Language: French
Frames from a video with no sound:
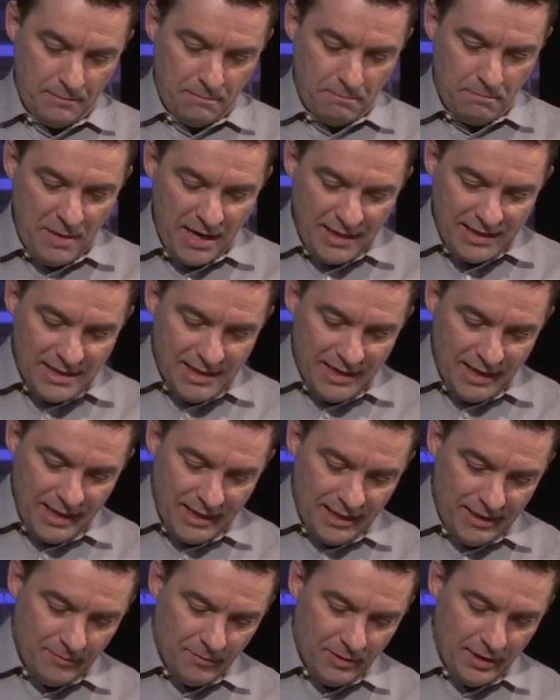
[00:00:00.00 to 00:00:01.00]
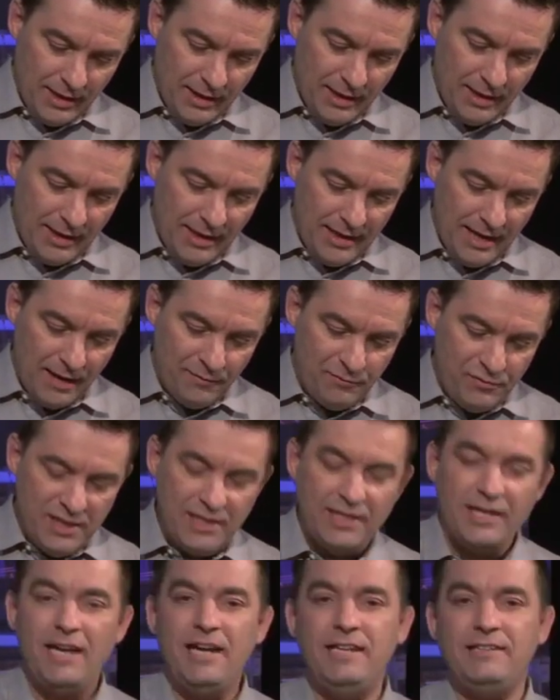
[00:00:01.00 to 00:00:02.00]
mais qu'il ait la
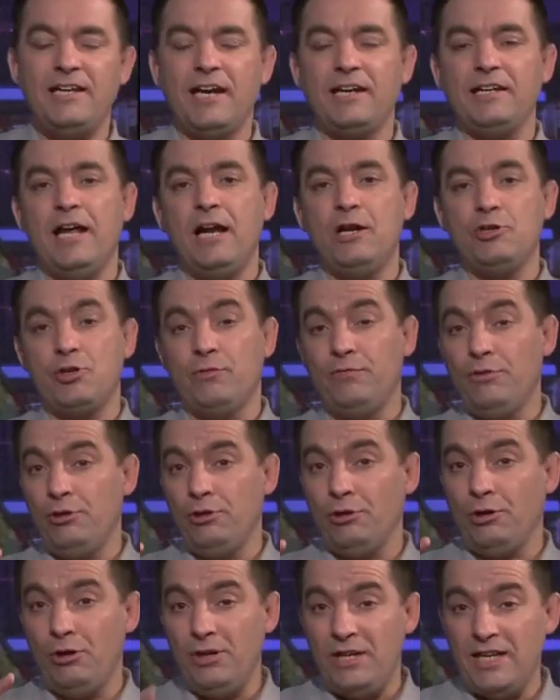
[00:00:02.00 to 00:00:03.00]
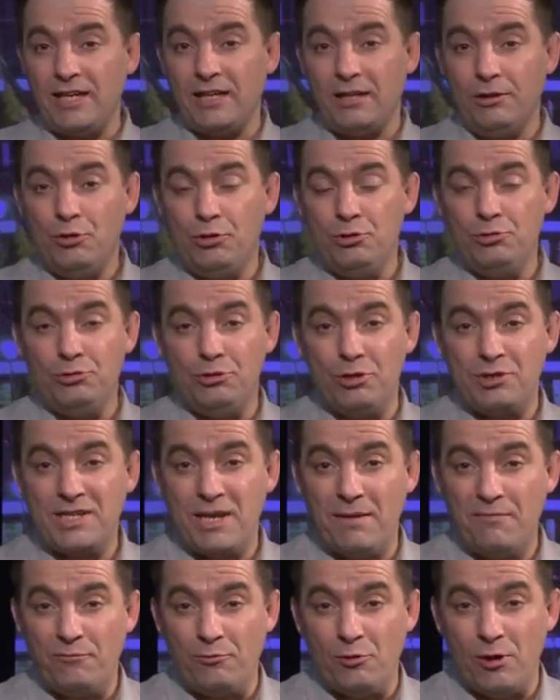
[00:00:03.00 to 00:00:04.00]
vie éternelle. Je veux le relire une
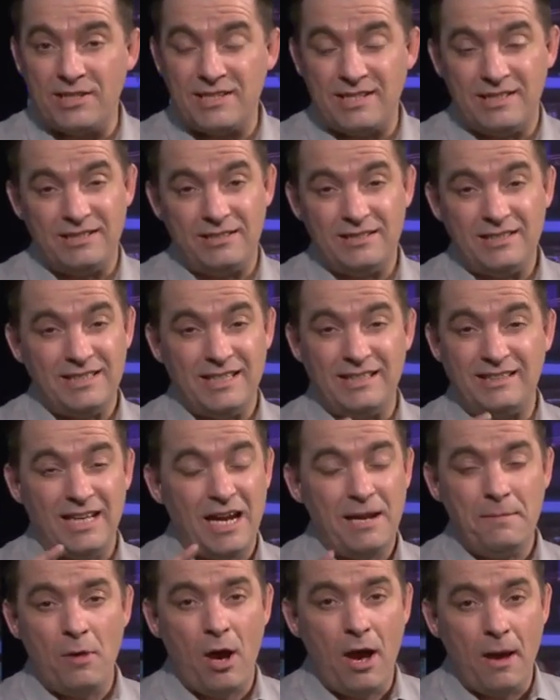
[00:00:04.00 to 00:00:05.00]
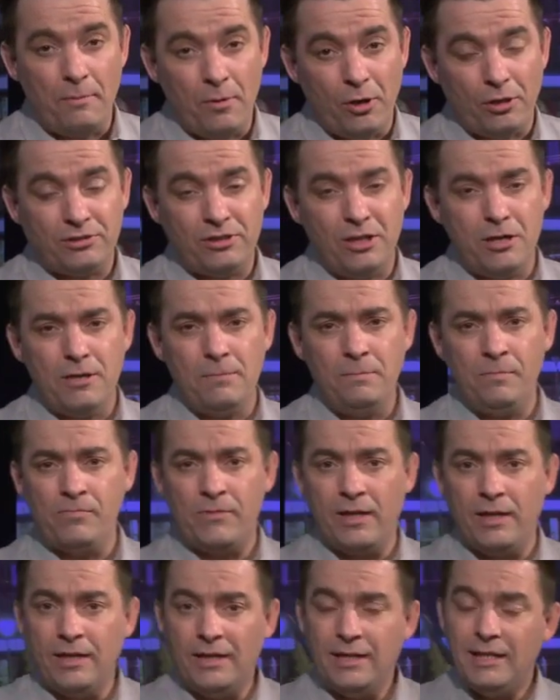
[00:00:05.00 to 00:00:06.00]
deuxième fois, c'est tellement important
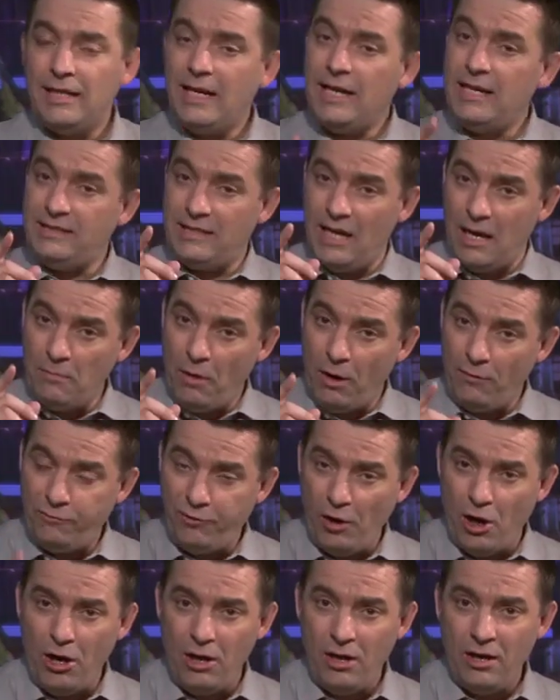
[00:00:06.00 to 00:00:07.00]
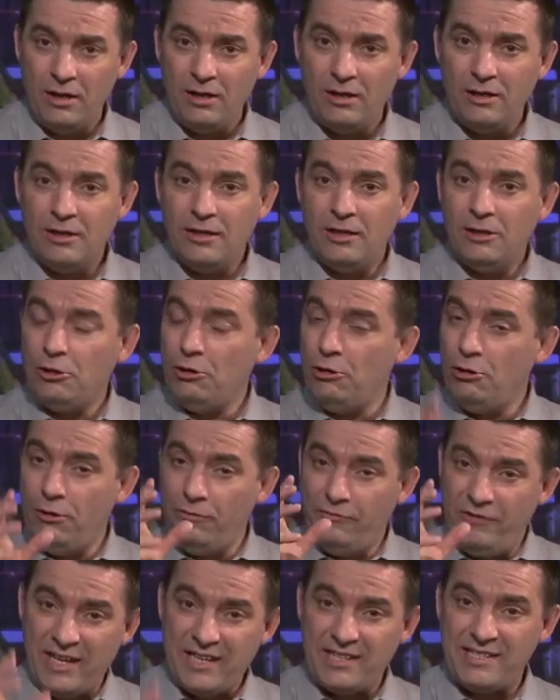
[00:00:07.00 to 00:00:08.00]
est tellement fort, le
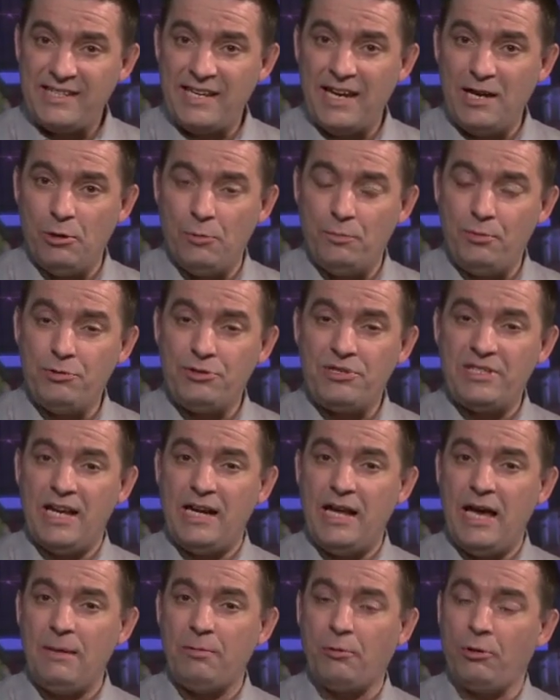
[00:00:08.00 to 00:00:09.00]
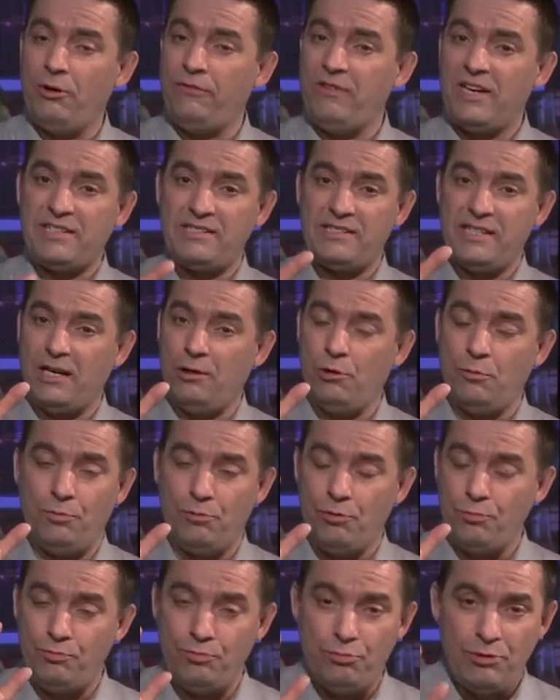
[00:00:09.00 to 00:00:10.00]
verset le plus célèbre, le verset le
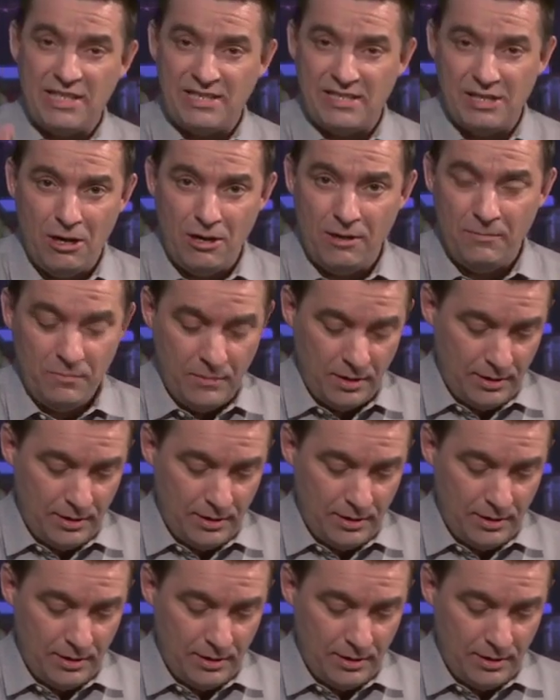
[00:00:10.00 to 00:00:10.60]
plus puissant,